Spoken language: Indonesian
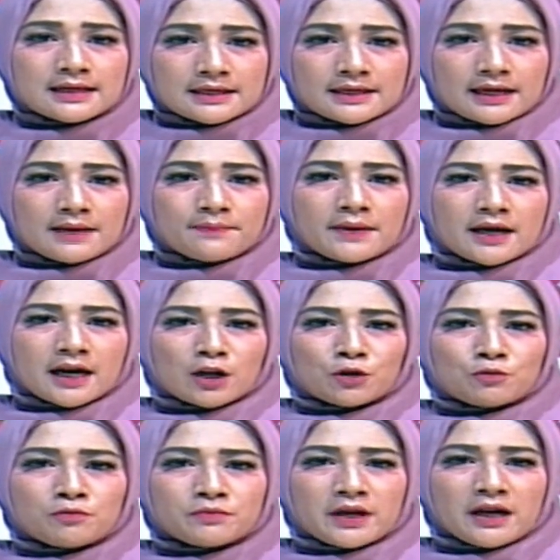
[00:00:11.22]
Dalam pandangan
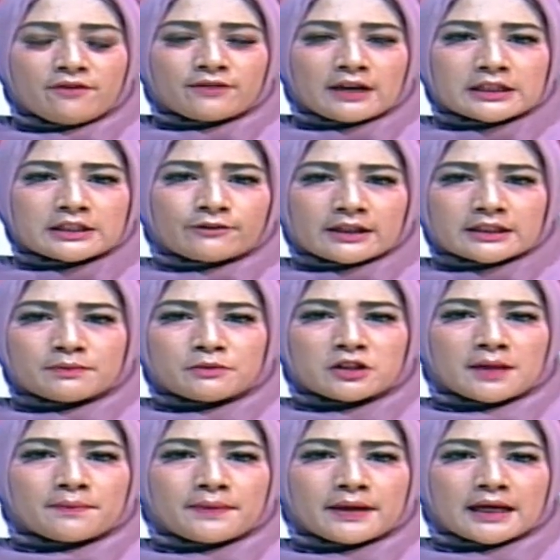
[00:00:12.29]
umumnya, fraksi-fraksi
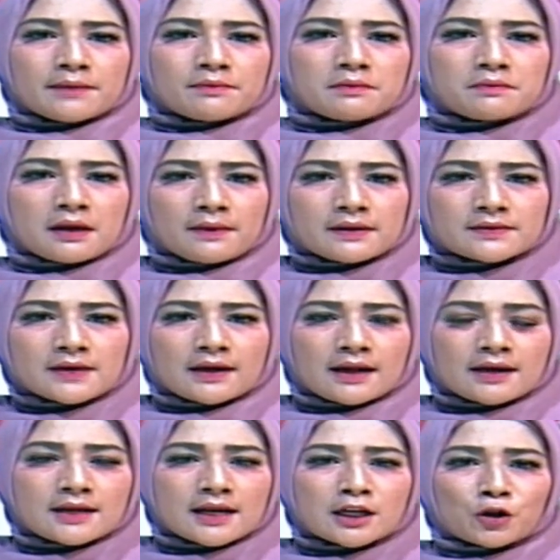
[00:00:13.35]
menyampaikan beberapa saran
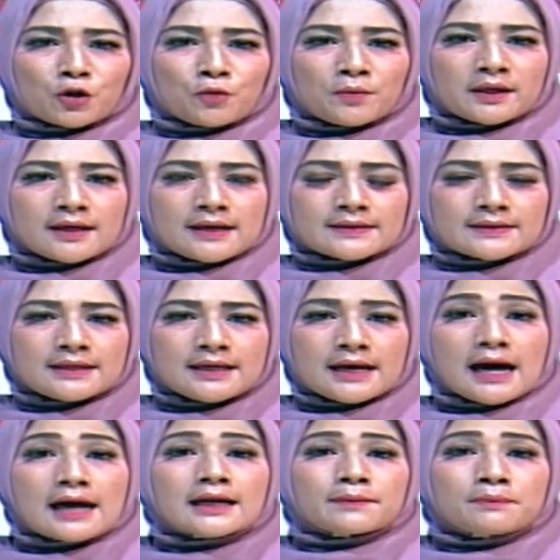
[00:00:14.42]
dan rekomendasi
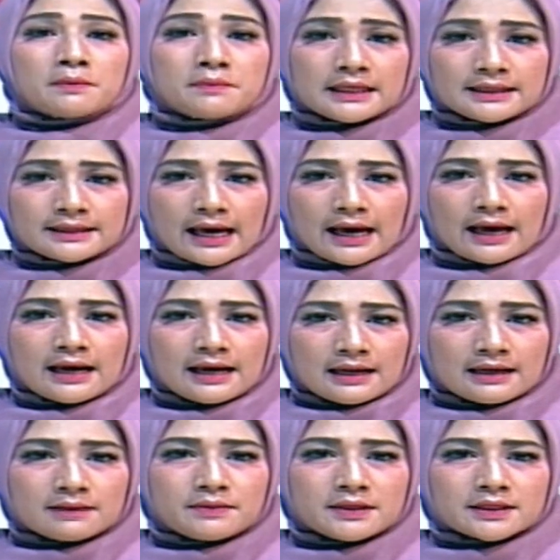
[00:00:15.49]
agar pemerintah
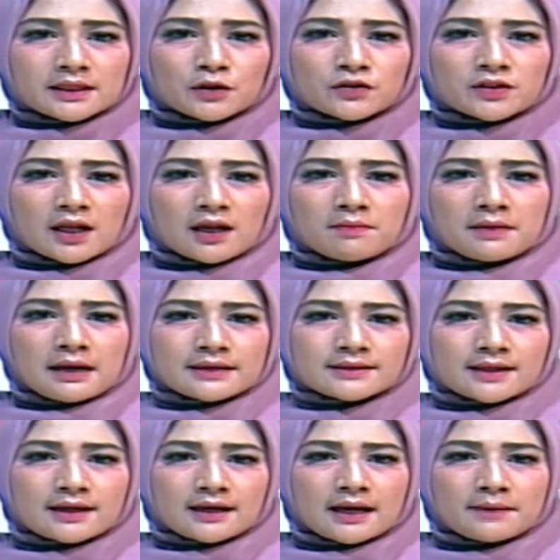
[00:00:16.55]
lebih serius dalam
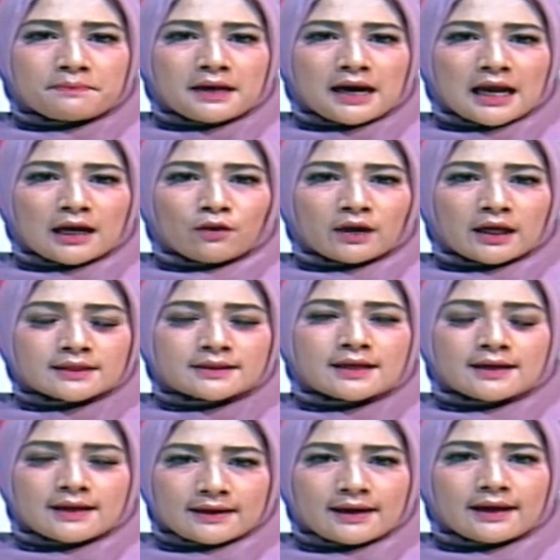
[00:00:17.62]
melaksanakan pengalokasian
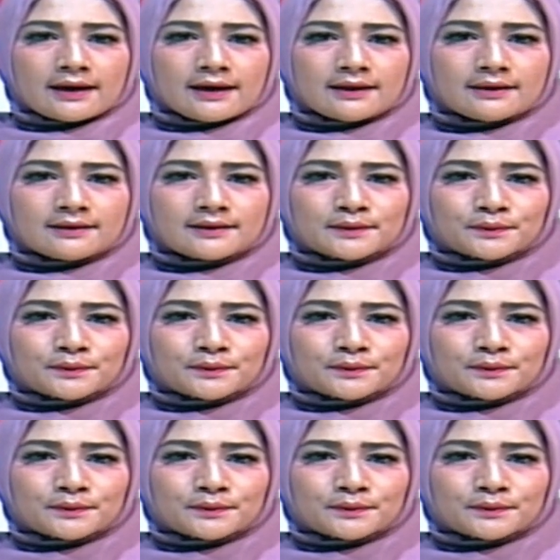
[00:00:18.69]
anggaran.